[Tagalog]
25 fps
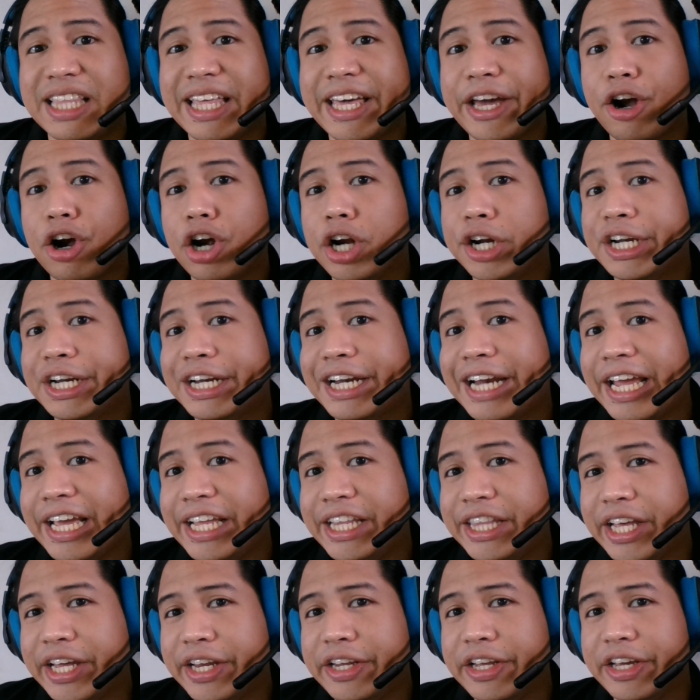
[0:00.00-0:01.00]
they are
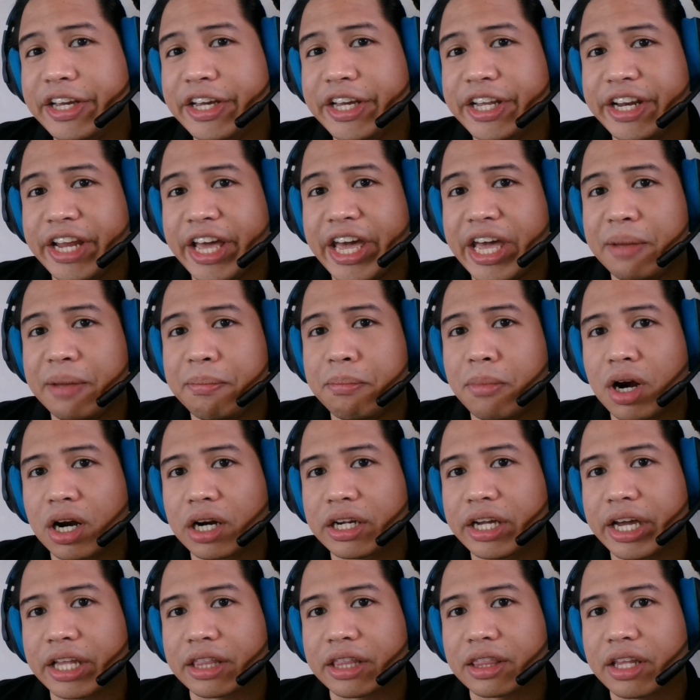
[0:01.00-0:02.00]
traded in a
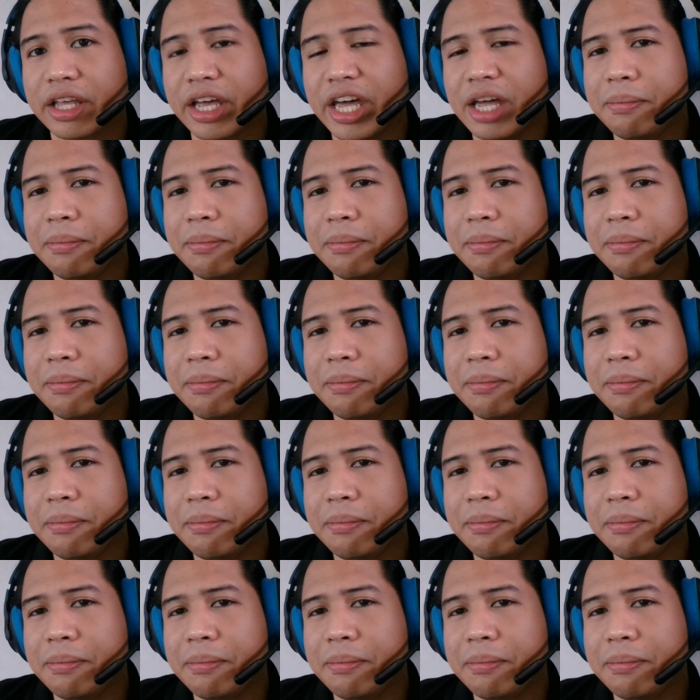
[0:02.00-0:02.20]
market.